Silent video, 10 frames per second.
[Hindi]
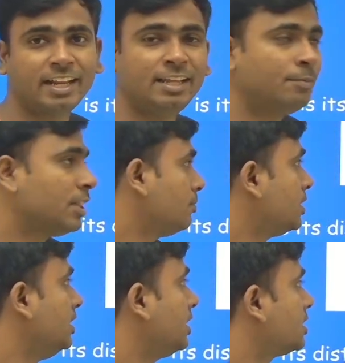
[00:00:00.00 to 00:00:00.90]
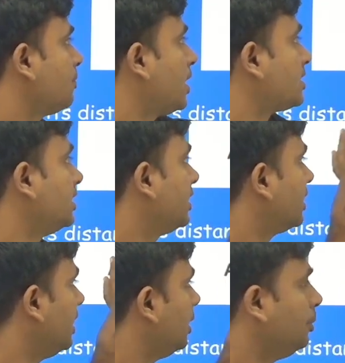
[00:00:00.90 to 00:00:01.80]
नहीं है मतलब सेंटर से पास नहीं कर
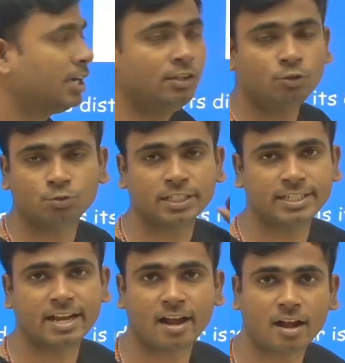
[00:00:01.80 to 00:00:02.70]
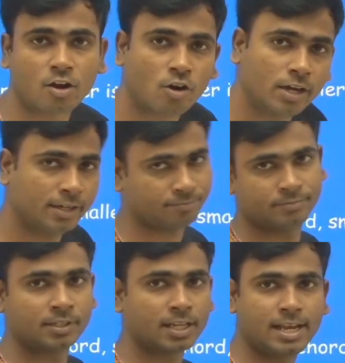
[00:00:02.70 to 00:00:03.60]
रहा है ए बी कहीं दूसरे जगह का कॉर्ड
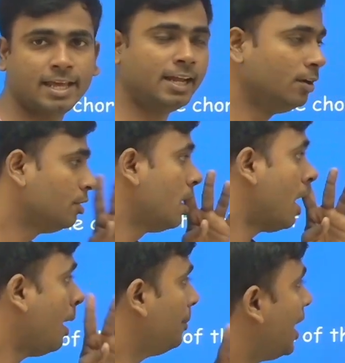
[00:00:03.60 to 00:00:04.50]
क्लियर है अब